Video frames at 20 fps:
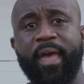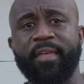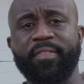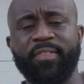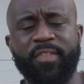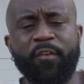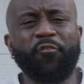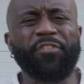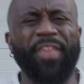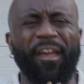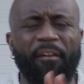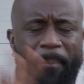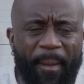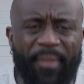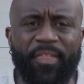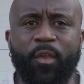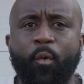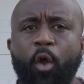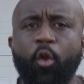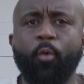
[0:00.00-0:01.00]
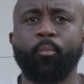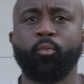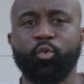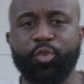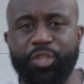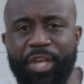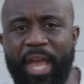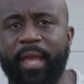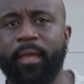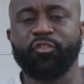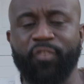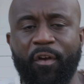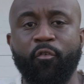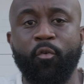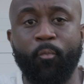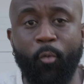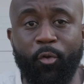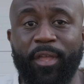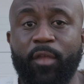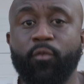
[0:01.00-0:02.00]
Si vous savez pas c'est quoi le blue check, je vais vous
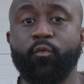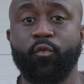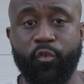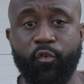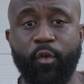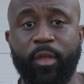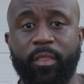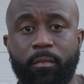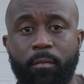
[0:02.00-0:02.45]
le montrer tout de suite.